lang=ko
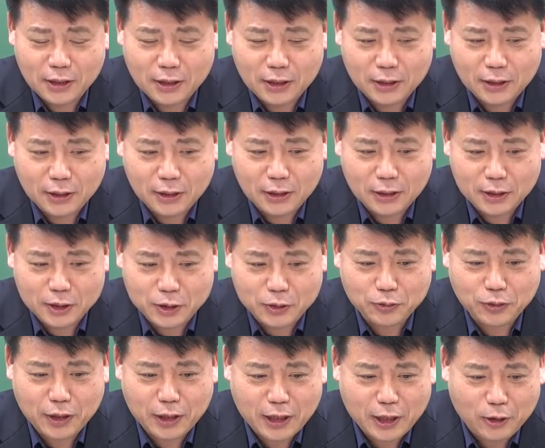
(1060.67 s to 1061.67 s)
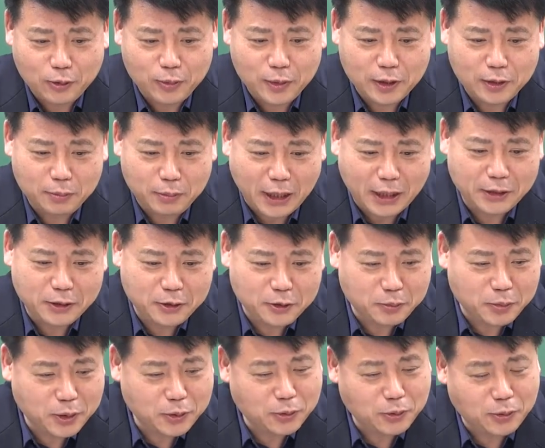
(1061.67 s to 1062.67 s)
어, 아, 쉽게 나오면은
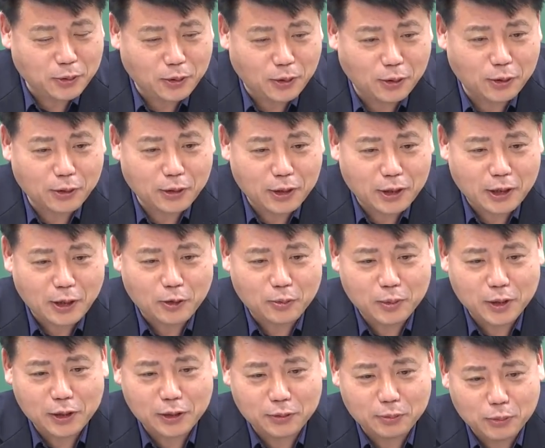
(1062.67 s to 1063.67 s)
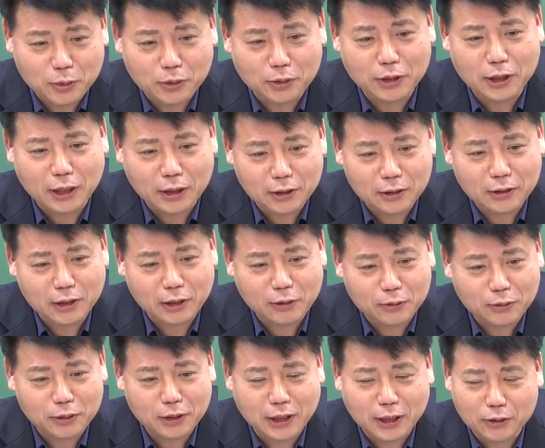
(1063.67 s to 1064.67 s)
만점이고 어렵게 나오면은 뭐 그냥
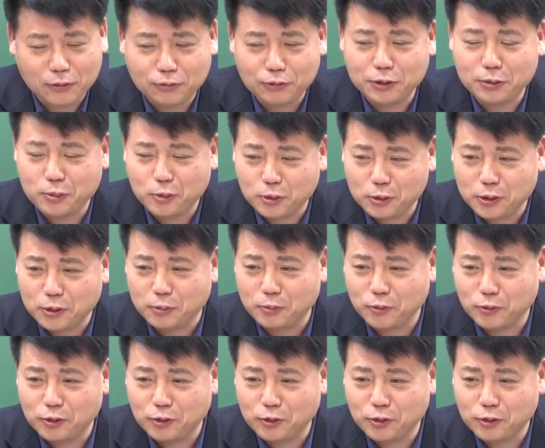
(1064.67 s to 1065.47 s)
그대로 그냥 95점,